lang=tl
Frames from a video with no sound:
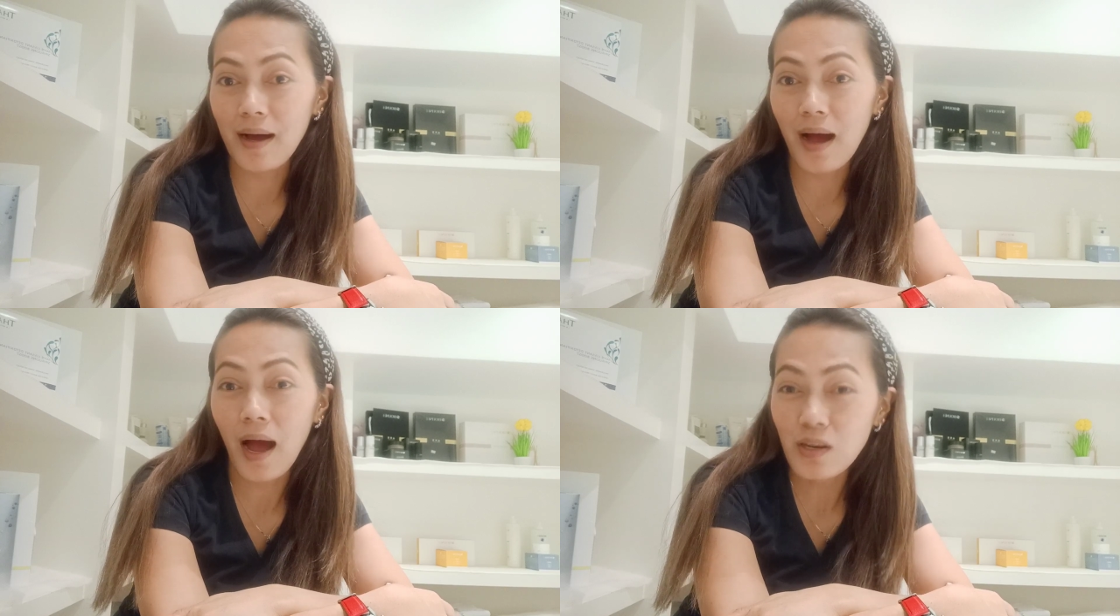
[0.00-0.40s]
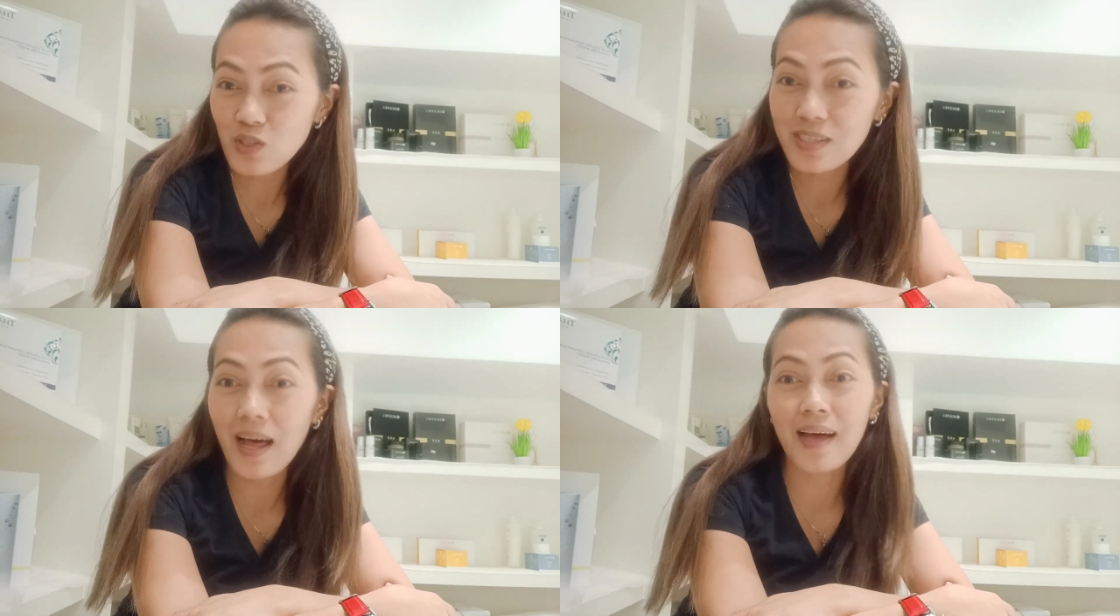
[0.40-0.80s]

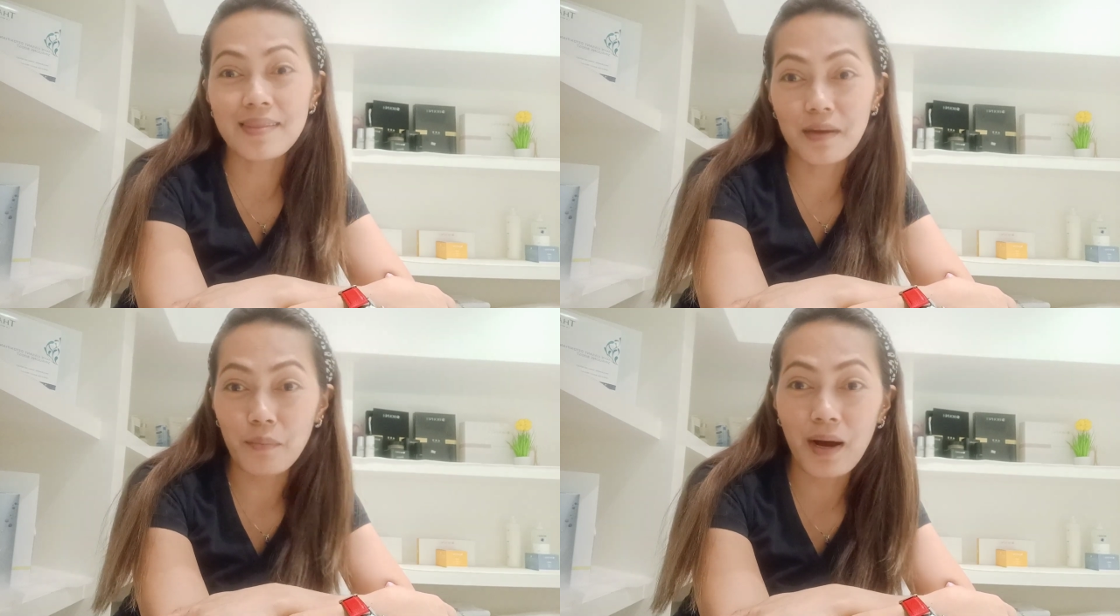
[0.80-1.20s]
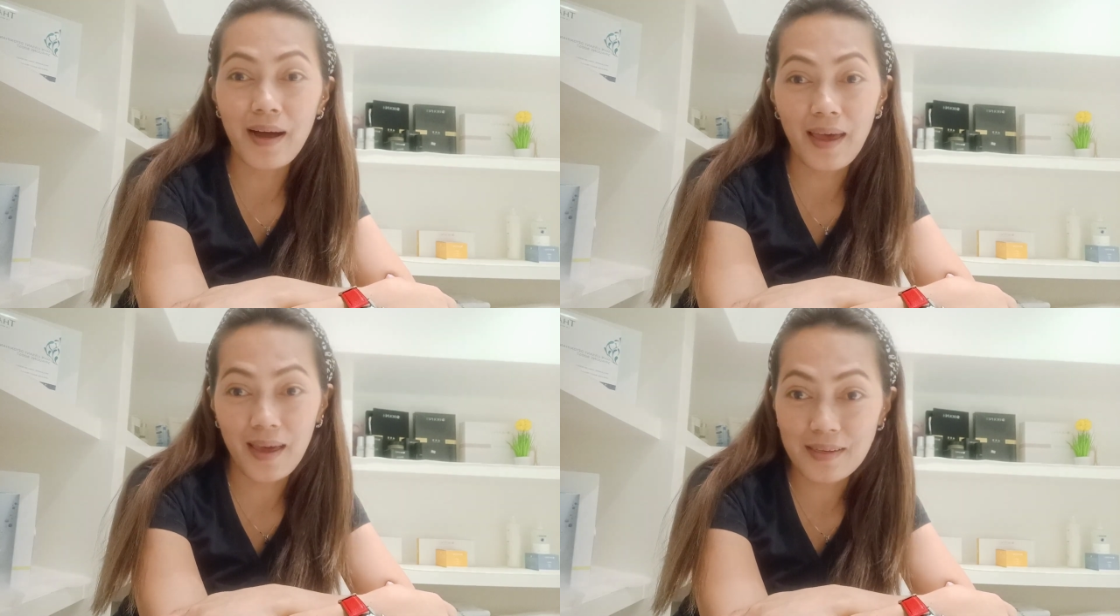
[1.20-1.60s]
halos lahat ng mga
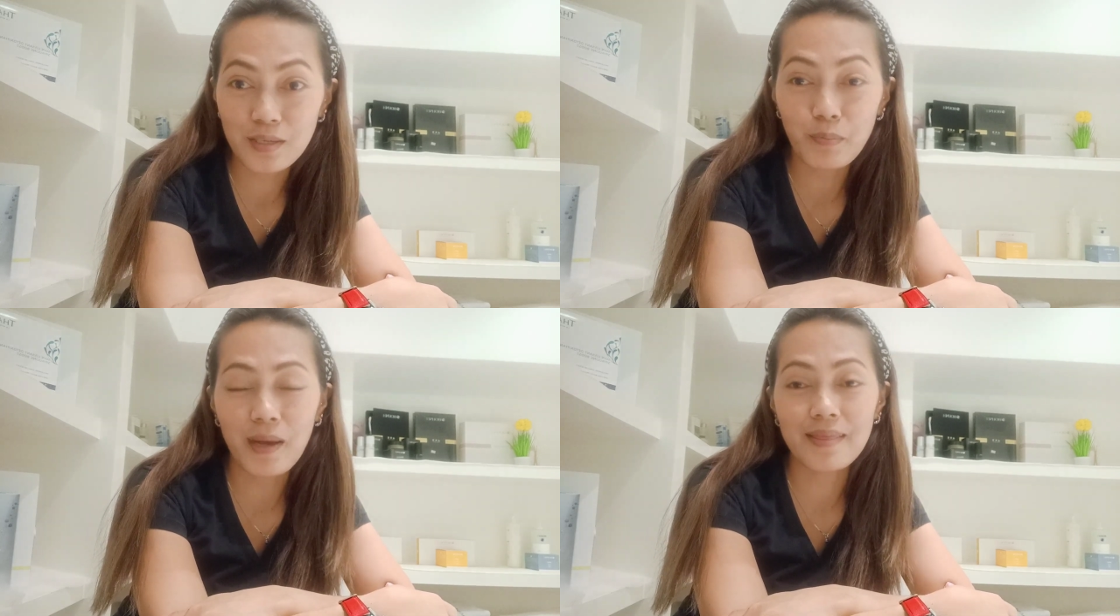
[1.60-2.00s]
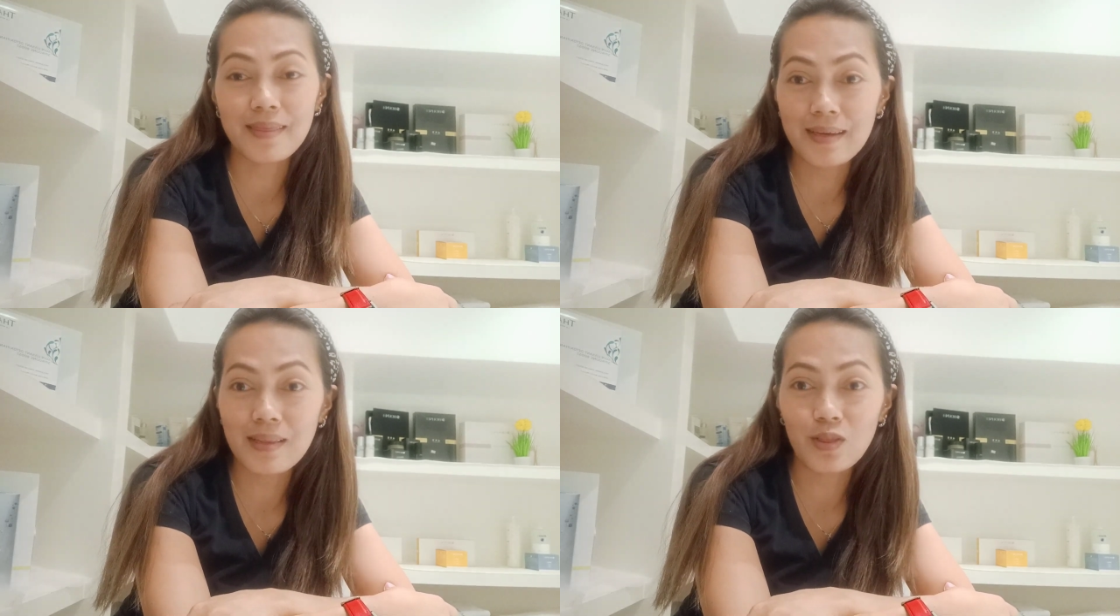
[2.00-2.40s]
expat
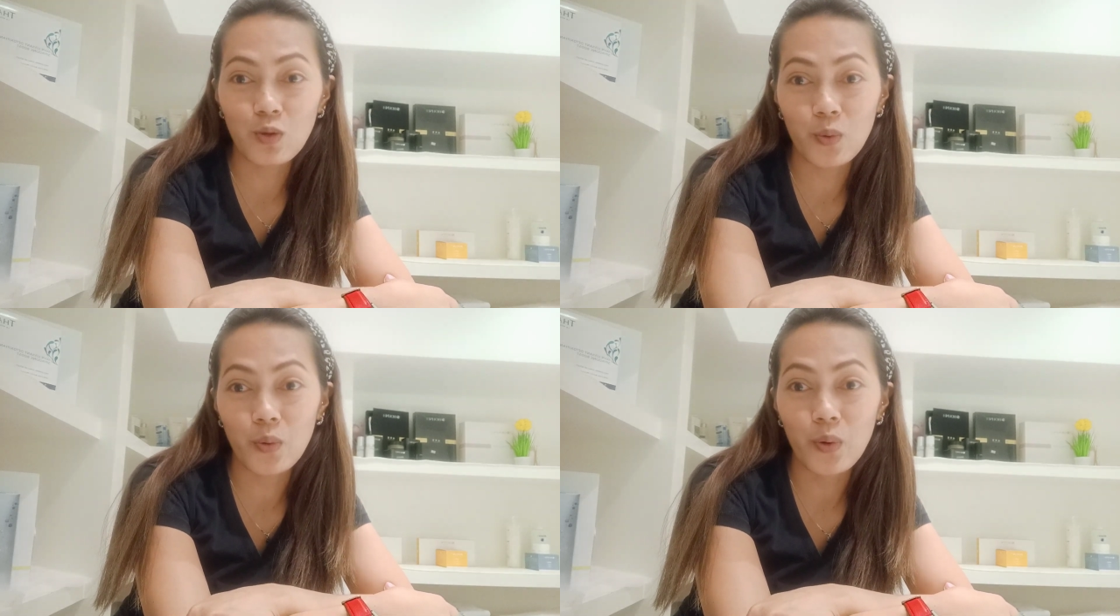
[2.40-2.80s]
dito